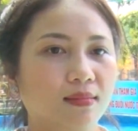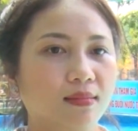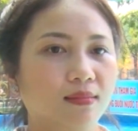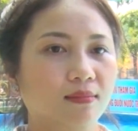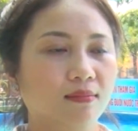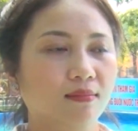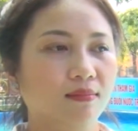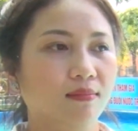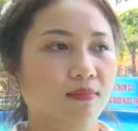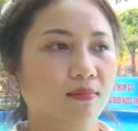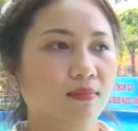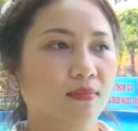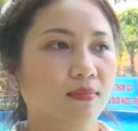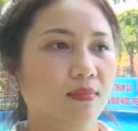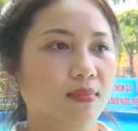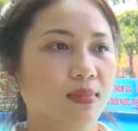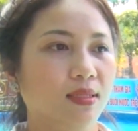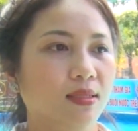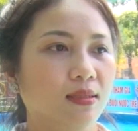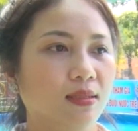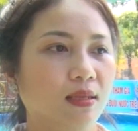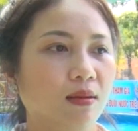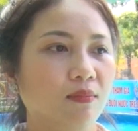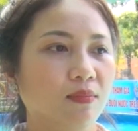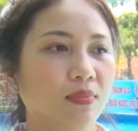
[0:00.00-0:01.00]
ừ,
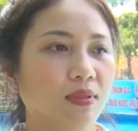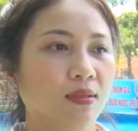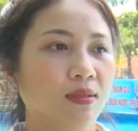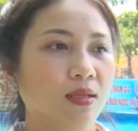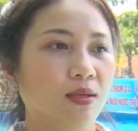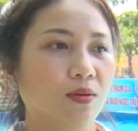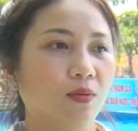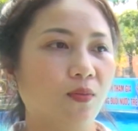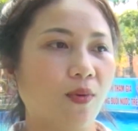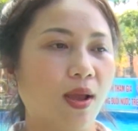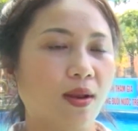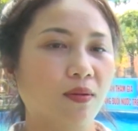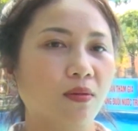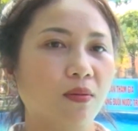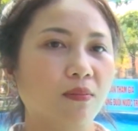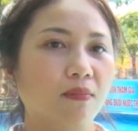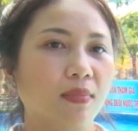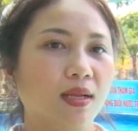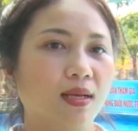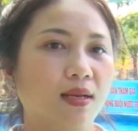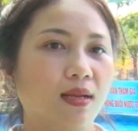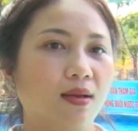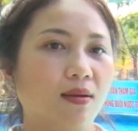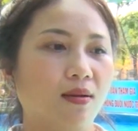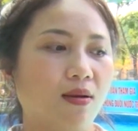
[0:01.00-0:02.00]
trong định quán của
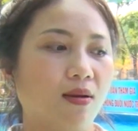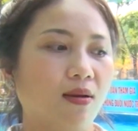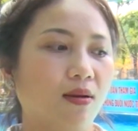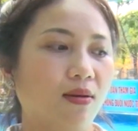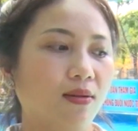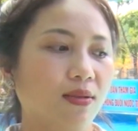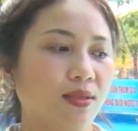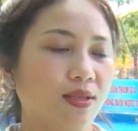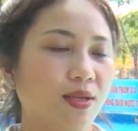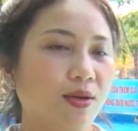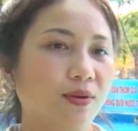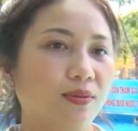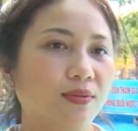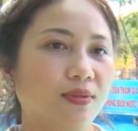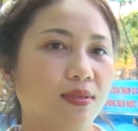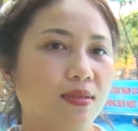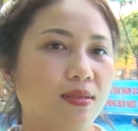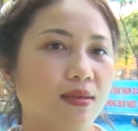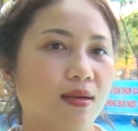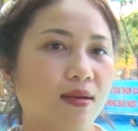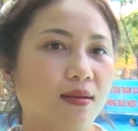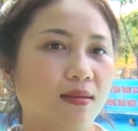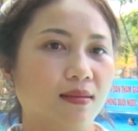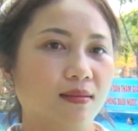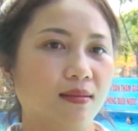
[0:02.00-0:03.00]
mình là có nhiều
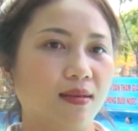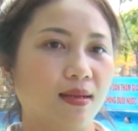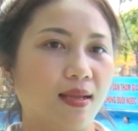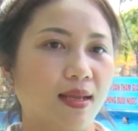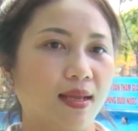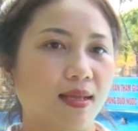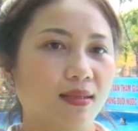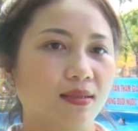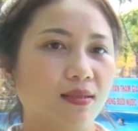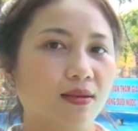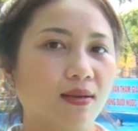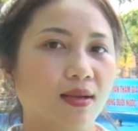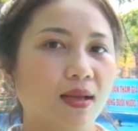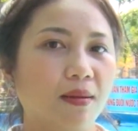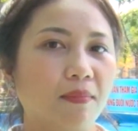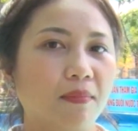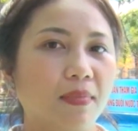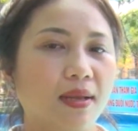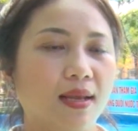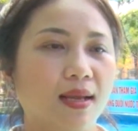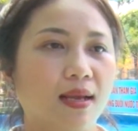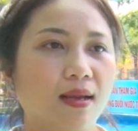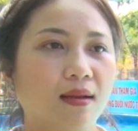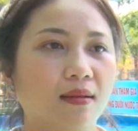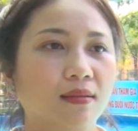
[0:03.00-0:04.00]
trường để cho
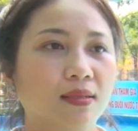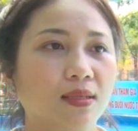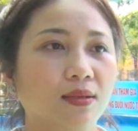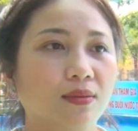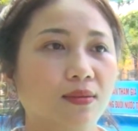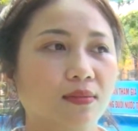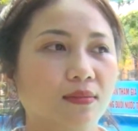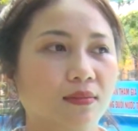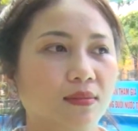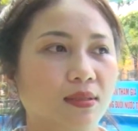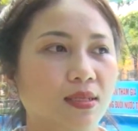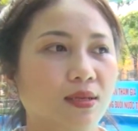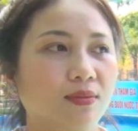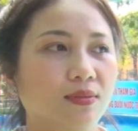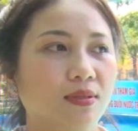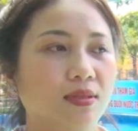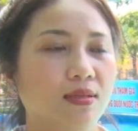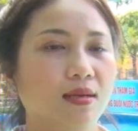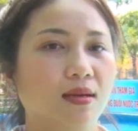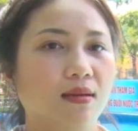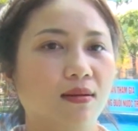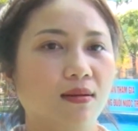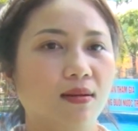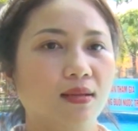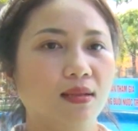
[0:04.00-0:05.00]
các bé nhiều nhiều
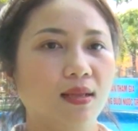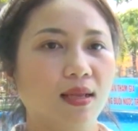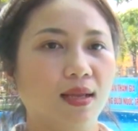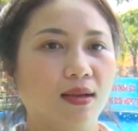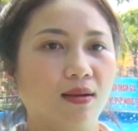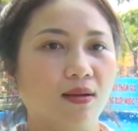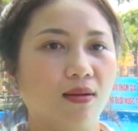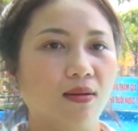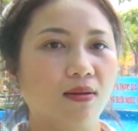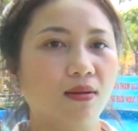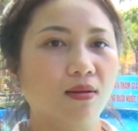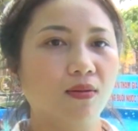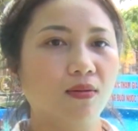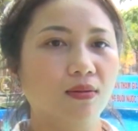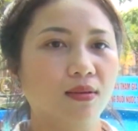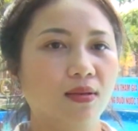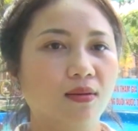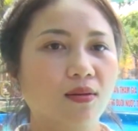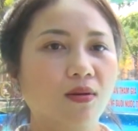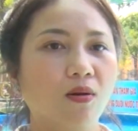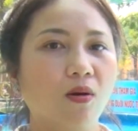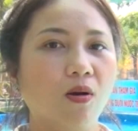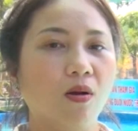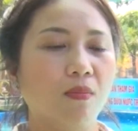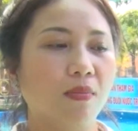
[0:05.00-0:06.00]
trường có thể có
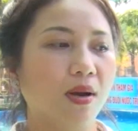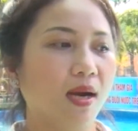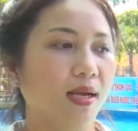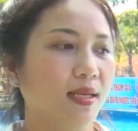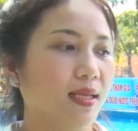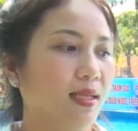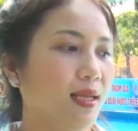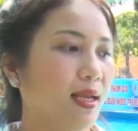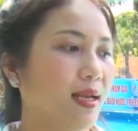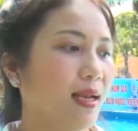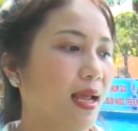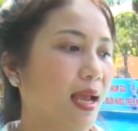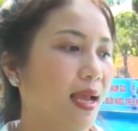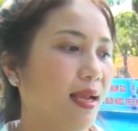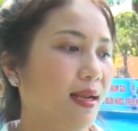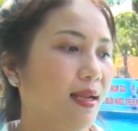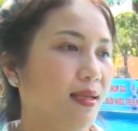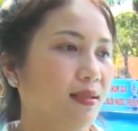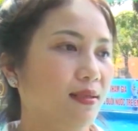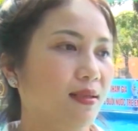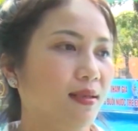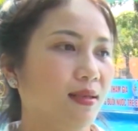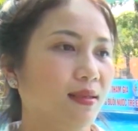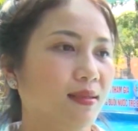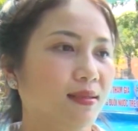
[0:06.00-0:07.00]
những cái hồ bơi như thế này
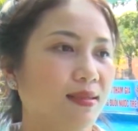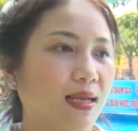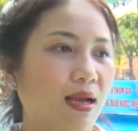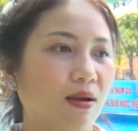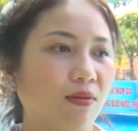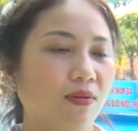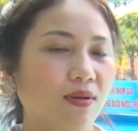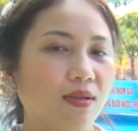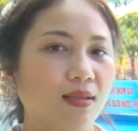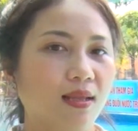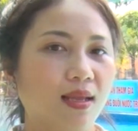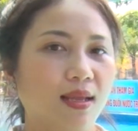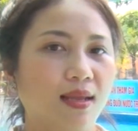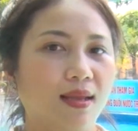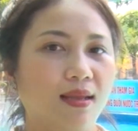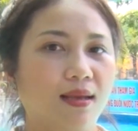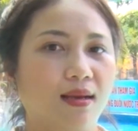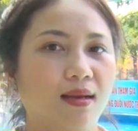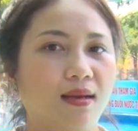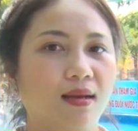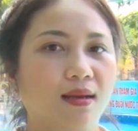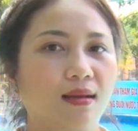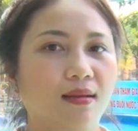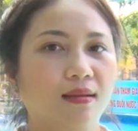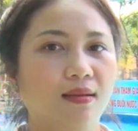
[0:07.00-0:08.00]
để cho các cháu có thể
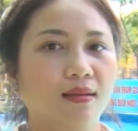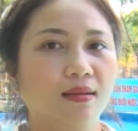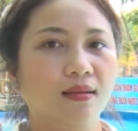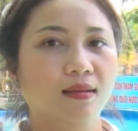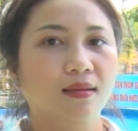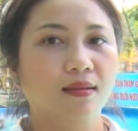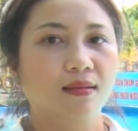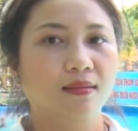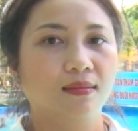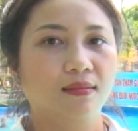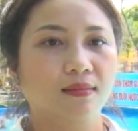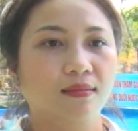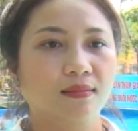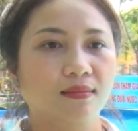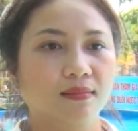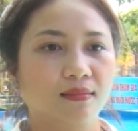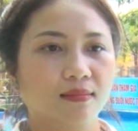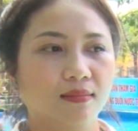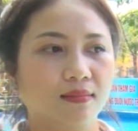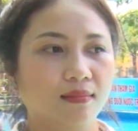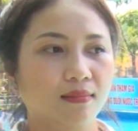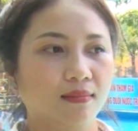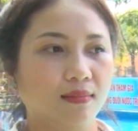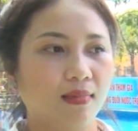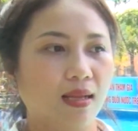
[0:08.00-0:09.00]
ờ,
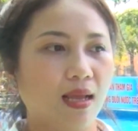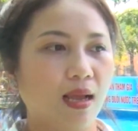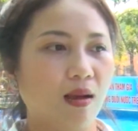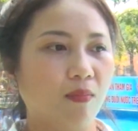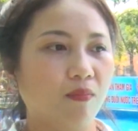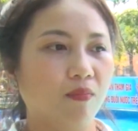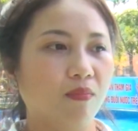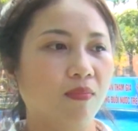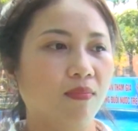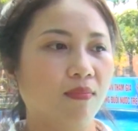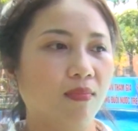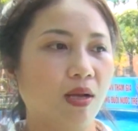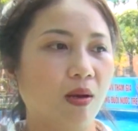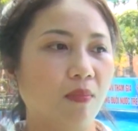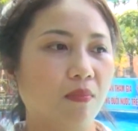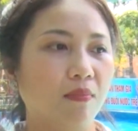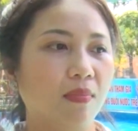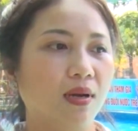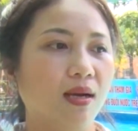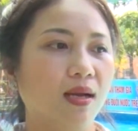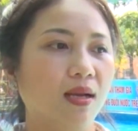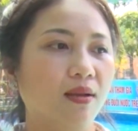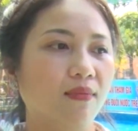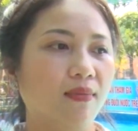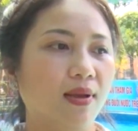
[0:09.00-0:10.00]
học học
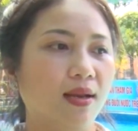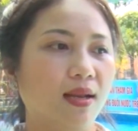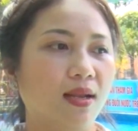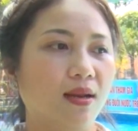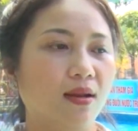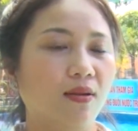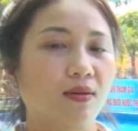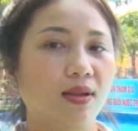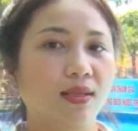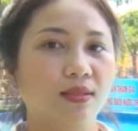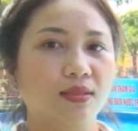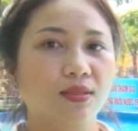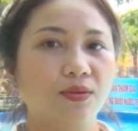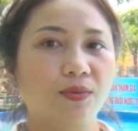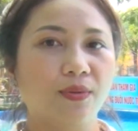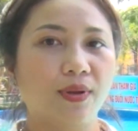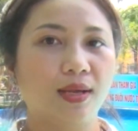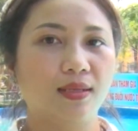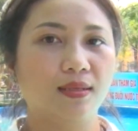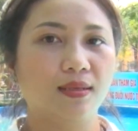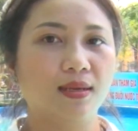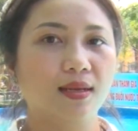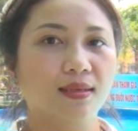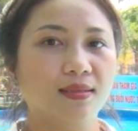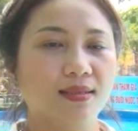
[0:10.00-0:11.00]
bơi và để rèn luyện sức
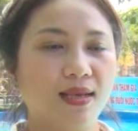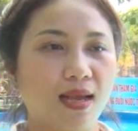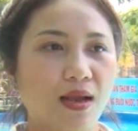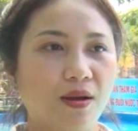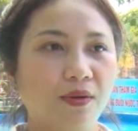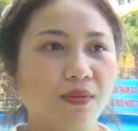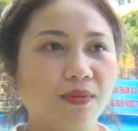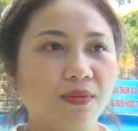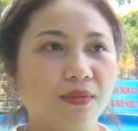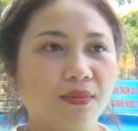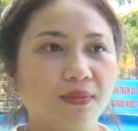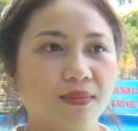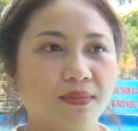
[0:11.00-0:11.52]
khỏe cho các cháu.